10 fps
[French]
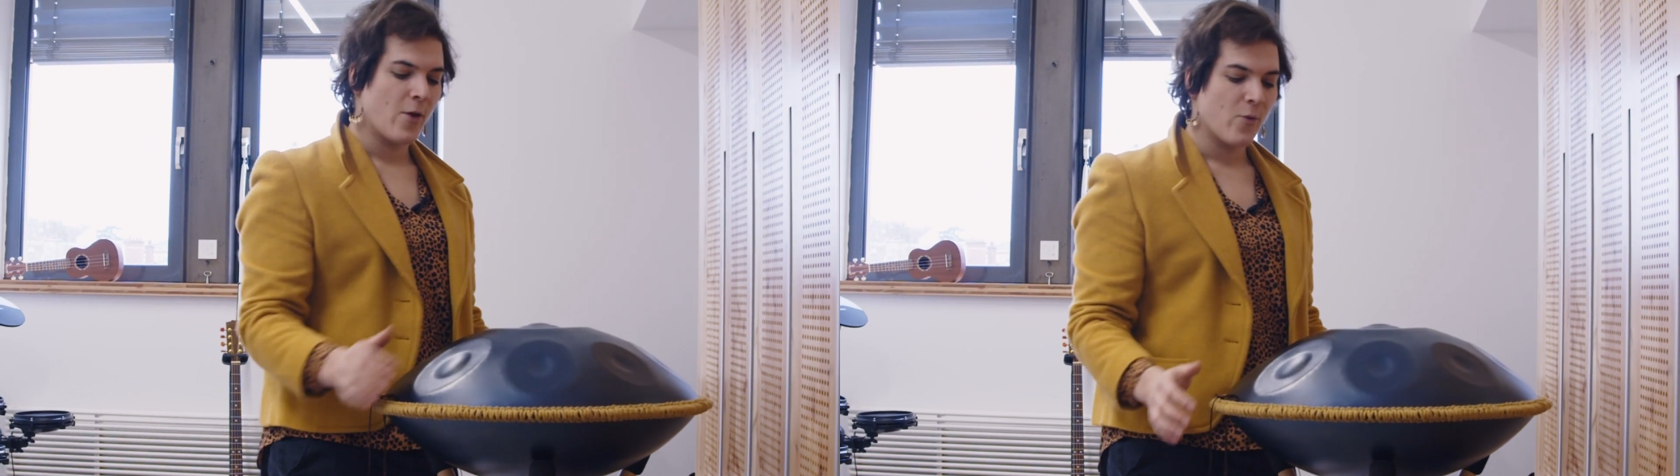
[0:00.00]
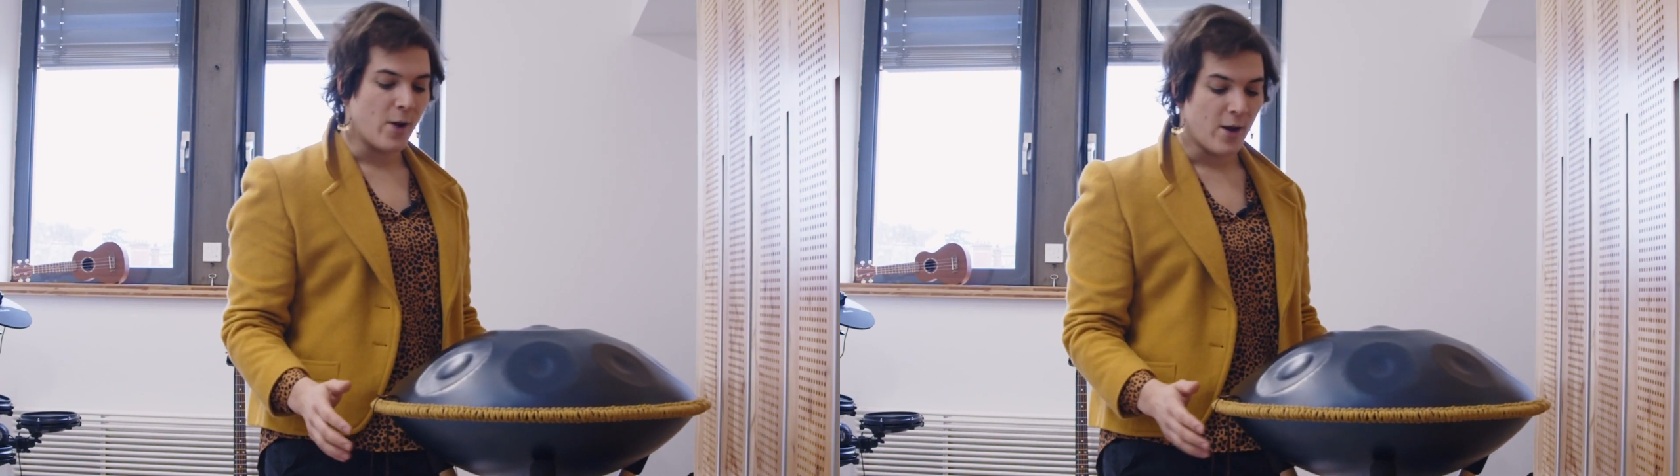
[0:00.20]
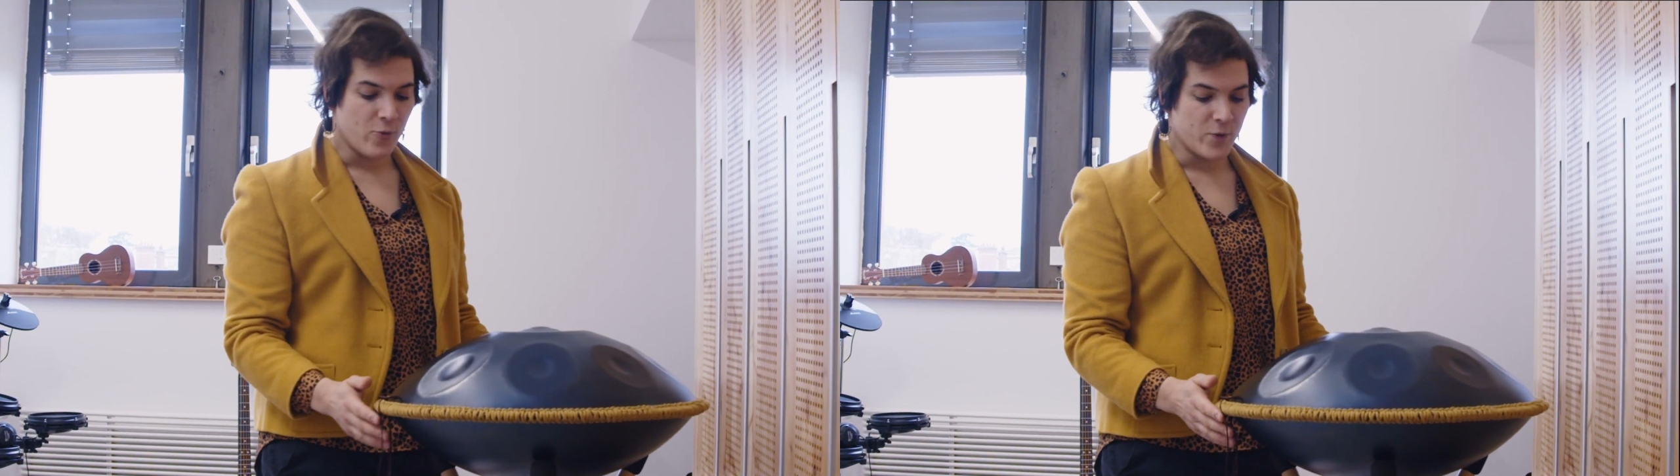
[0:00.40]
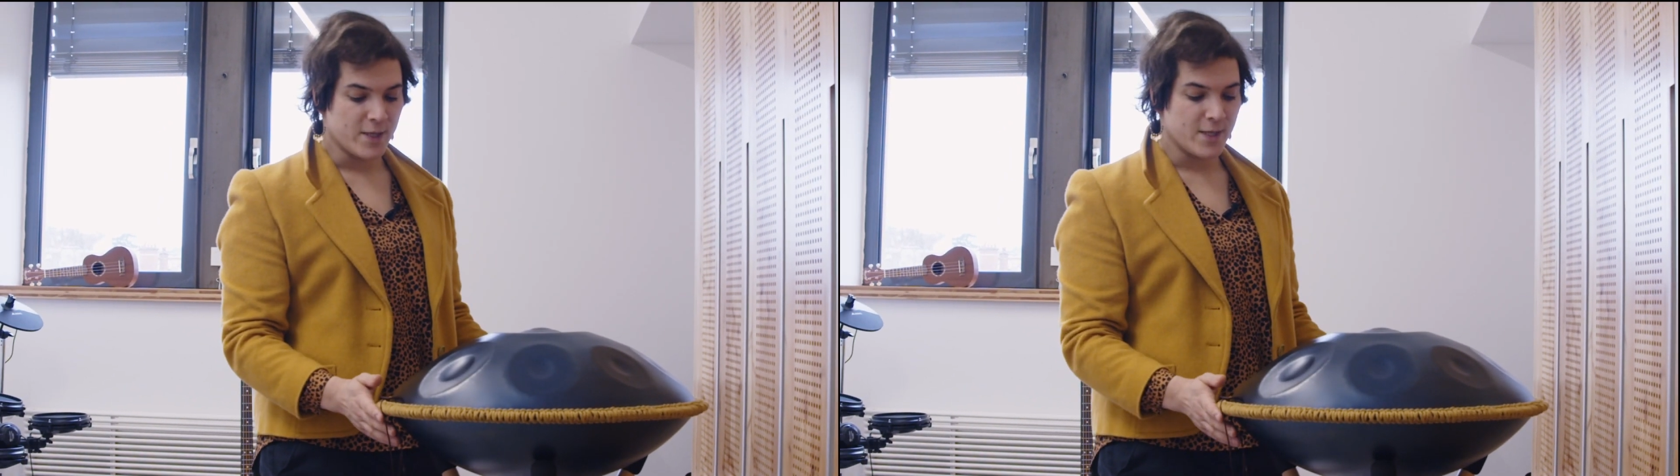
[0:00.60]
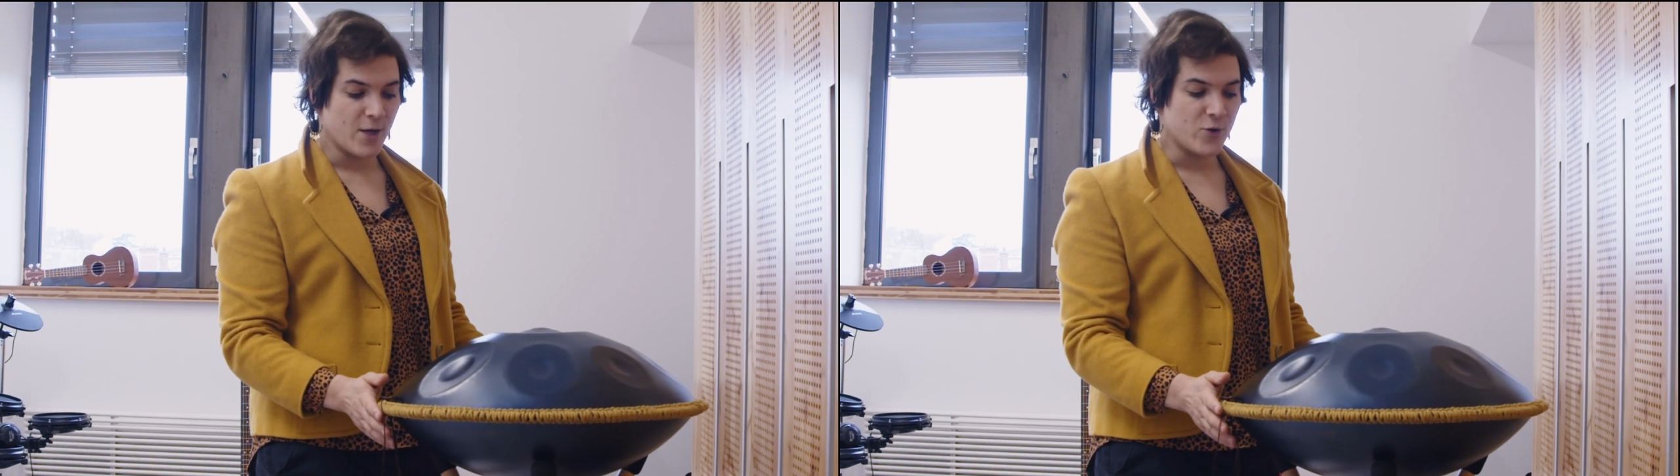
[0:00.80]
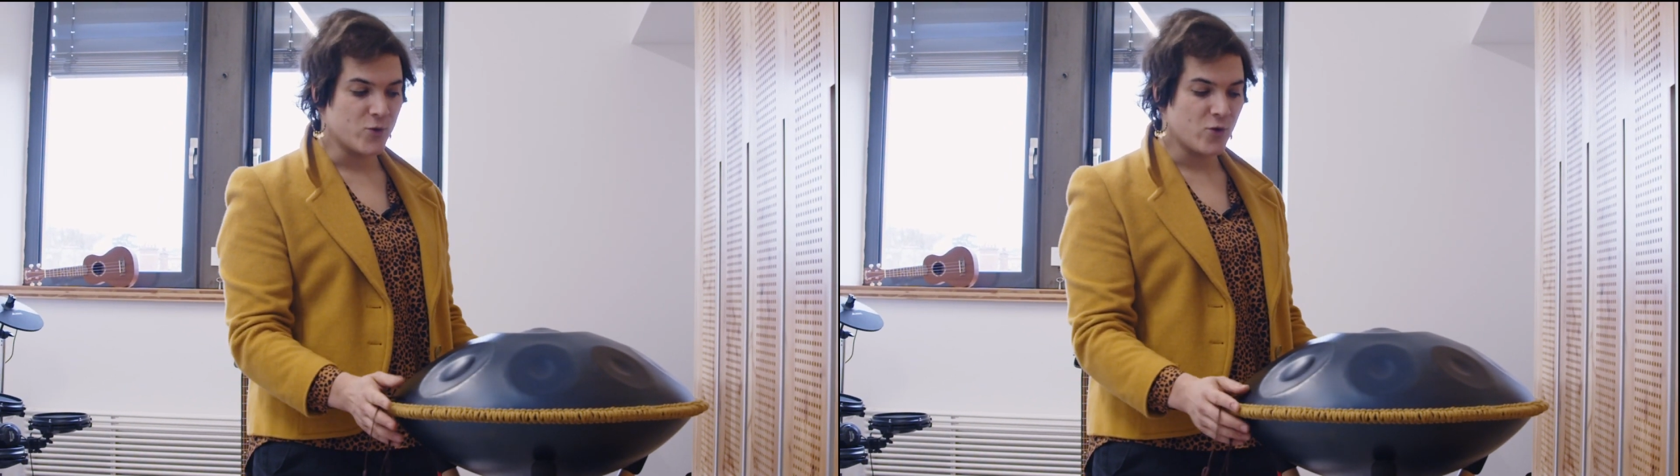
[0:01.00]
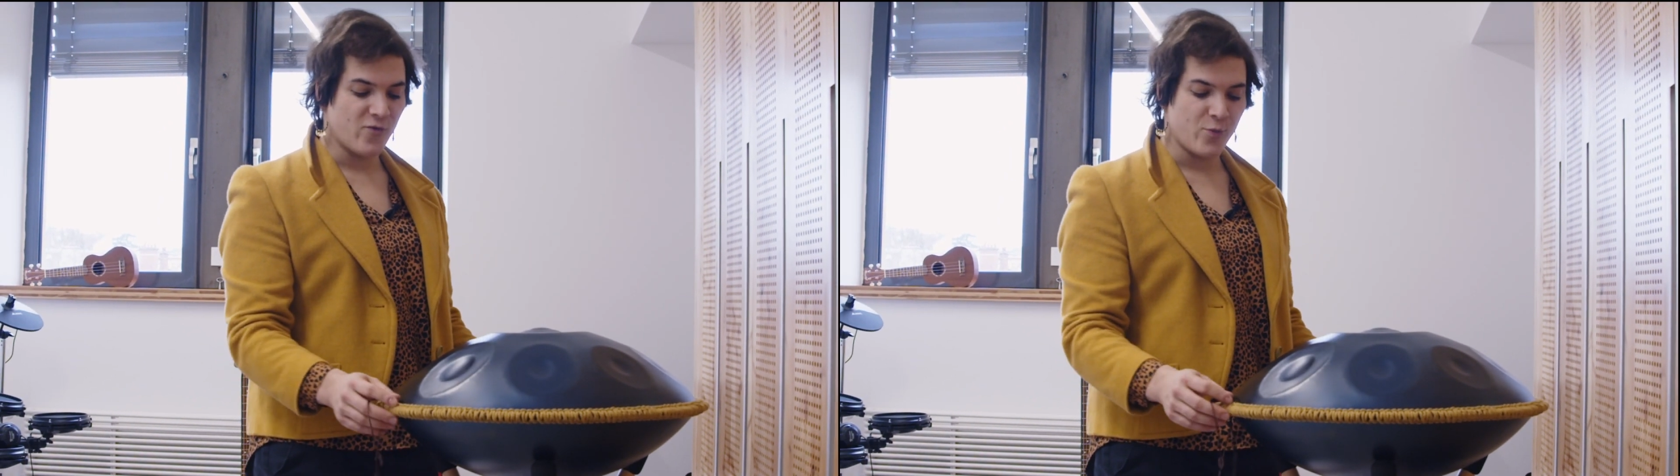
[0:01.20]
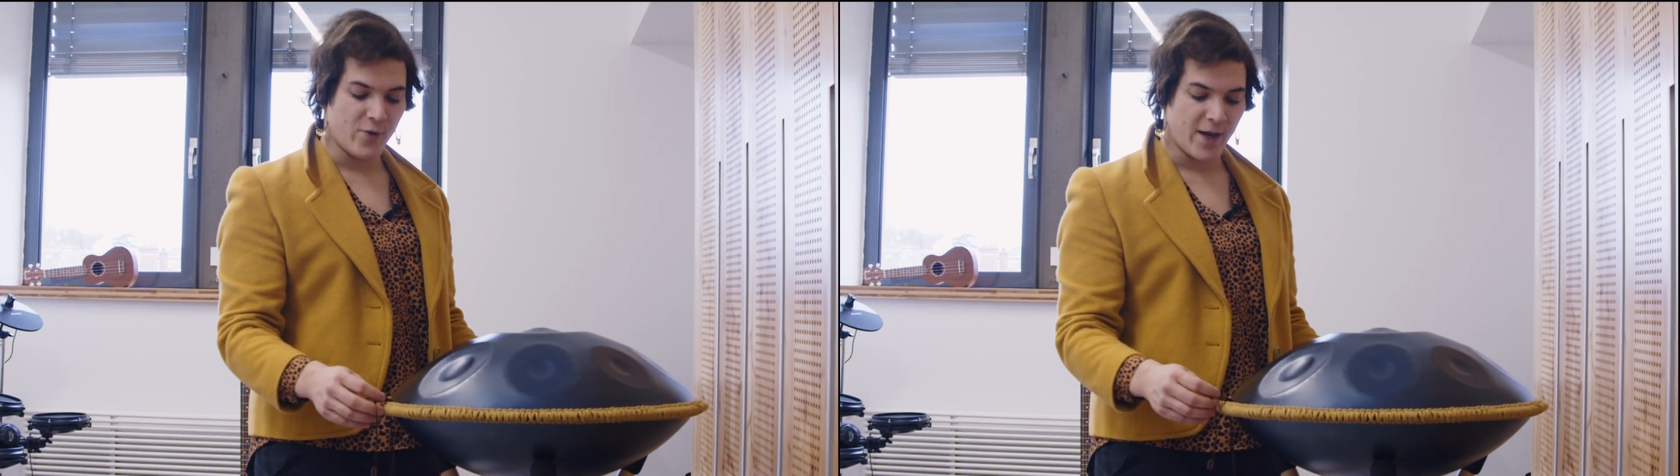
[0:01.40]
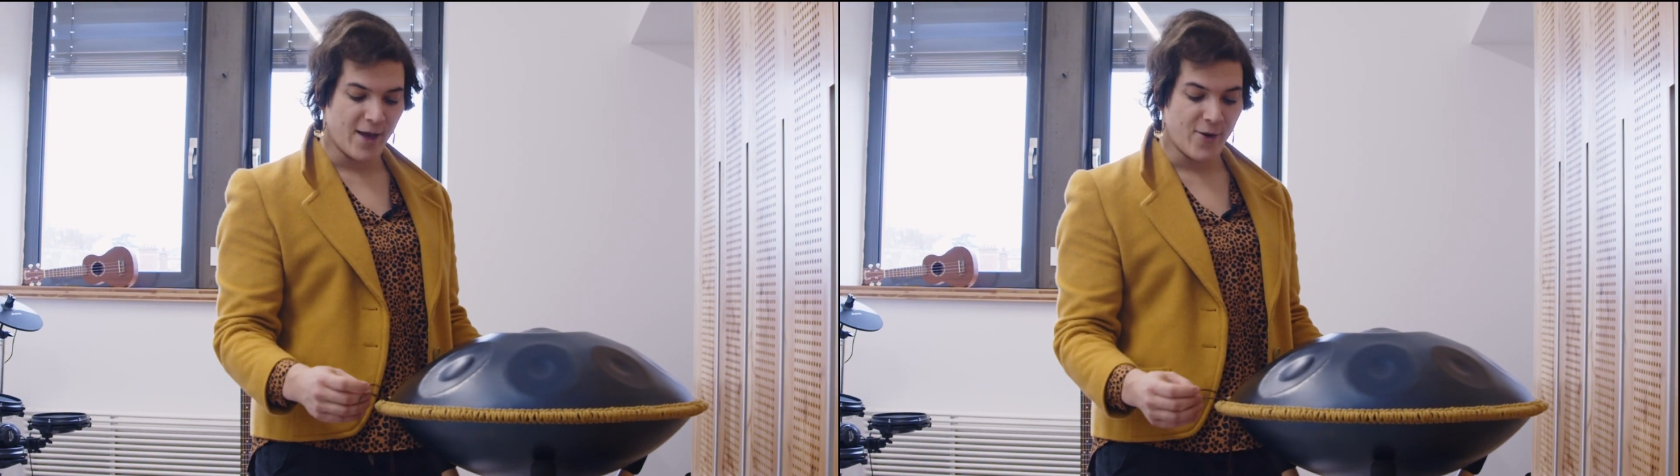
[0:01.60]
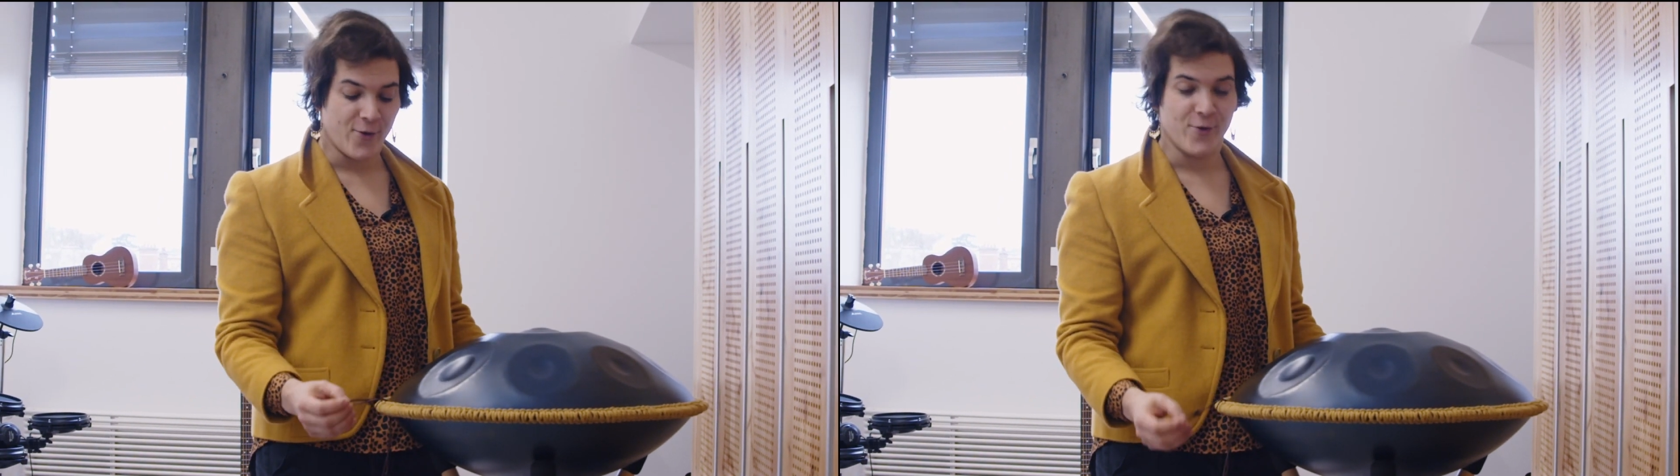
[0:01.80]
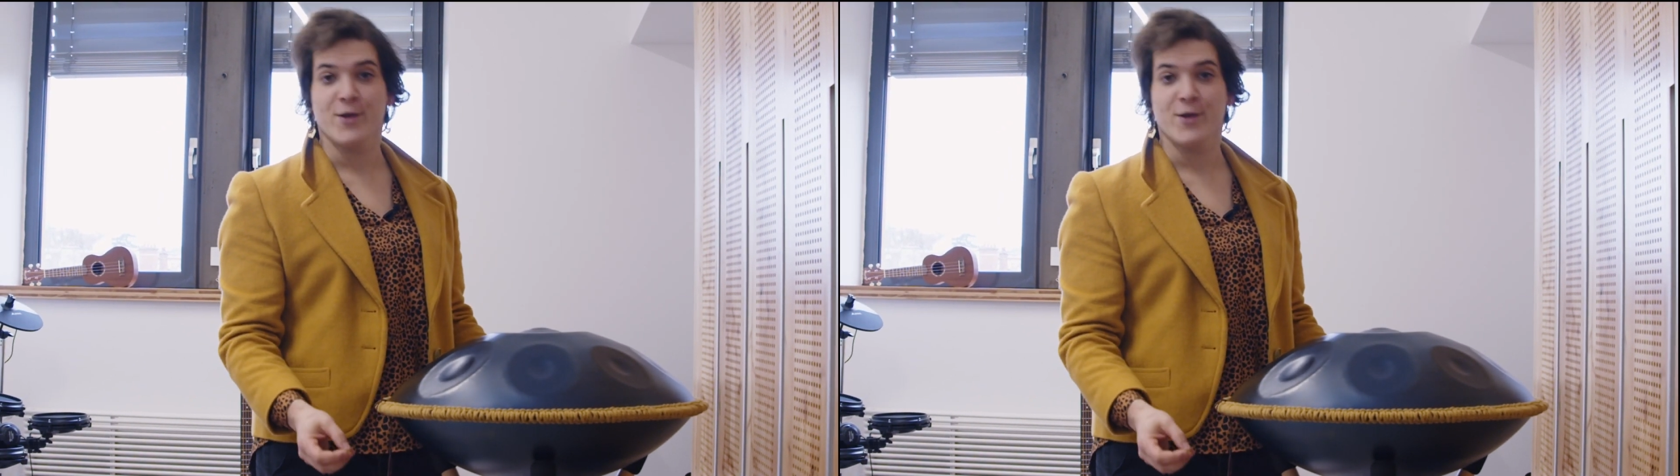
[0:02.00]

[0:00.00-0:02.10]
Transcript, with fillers: Voilà, donc ça c'est quelque chose que vous pourrez